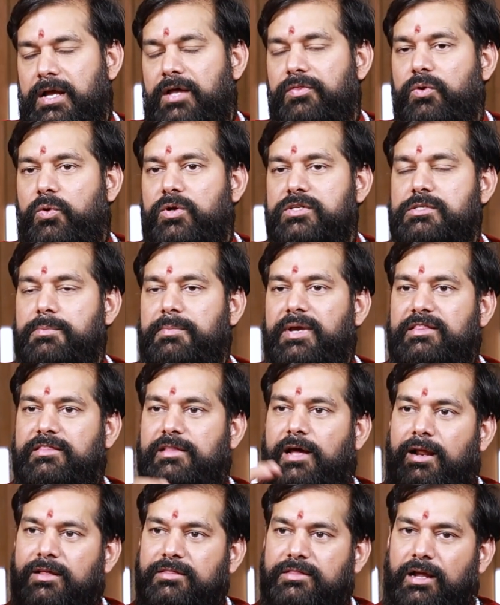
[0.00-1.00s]
అందుకోసమే
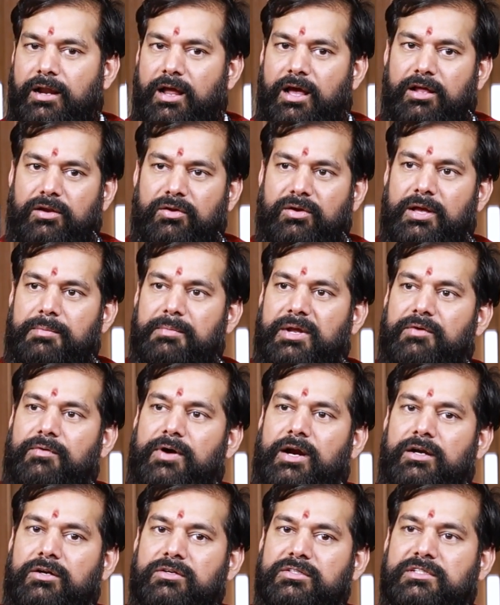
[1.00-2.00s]
తరతరాలుగా మన
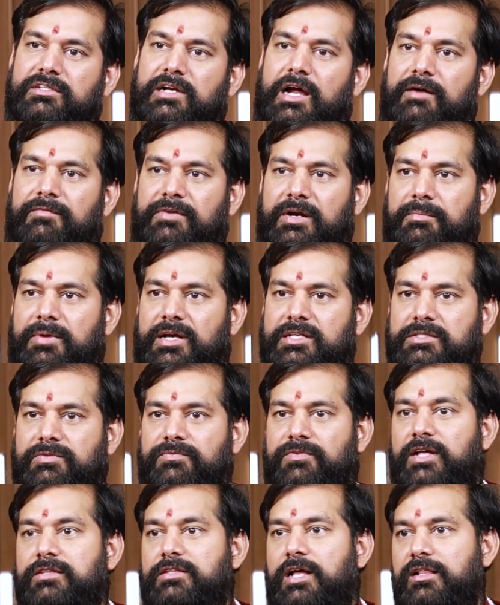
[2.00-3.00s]
వాళ్ళు శ్రావణ
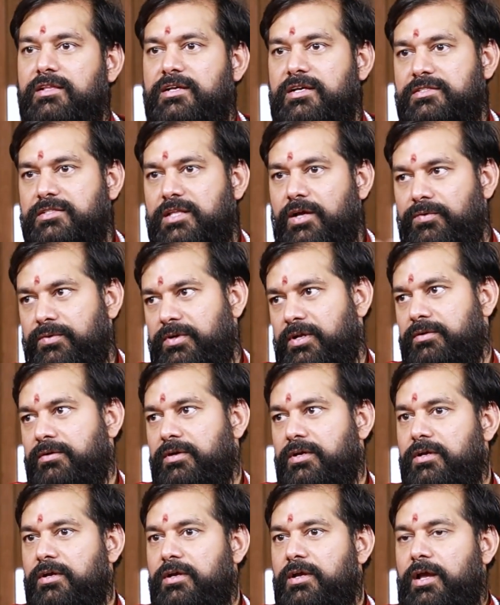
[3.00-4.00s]
మాసం వ్రతాలు చేస్తూ ఉన్నారు
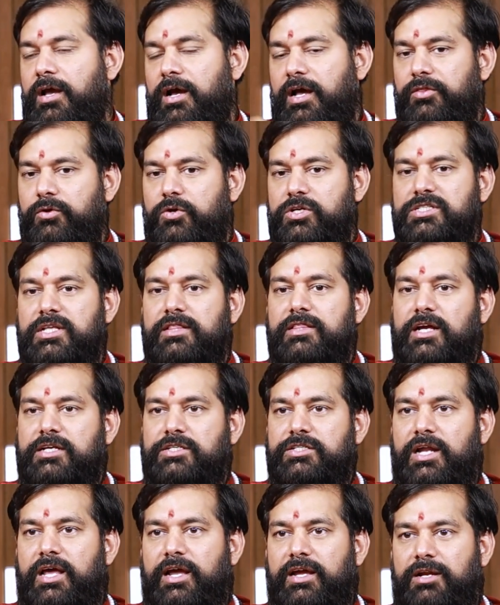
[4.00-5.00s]
అందుకోసం
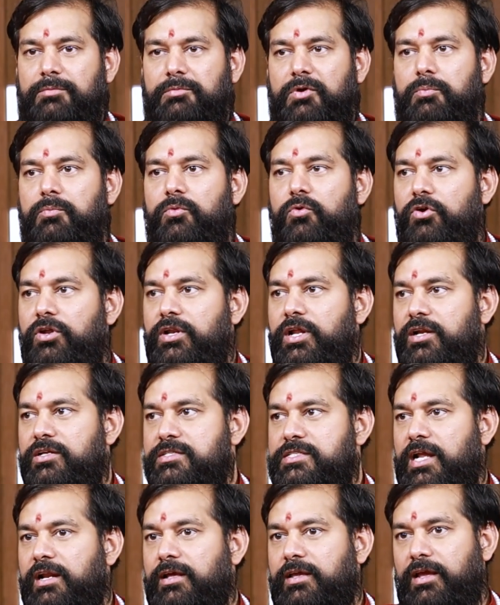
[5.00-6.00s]
దక్షిణాయనంలో మూడు
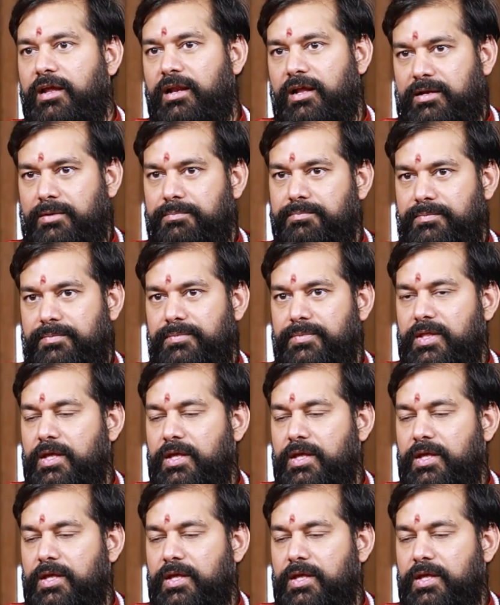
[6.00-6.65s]
నెలలు చాలా కీలకం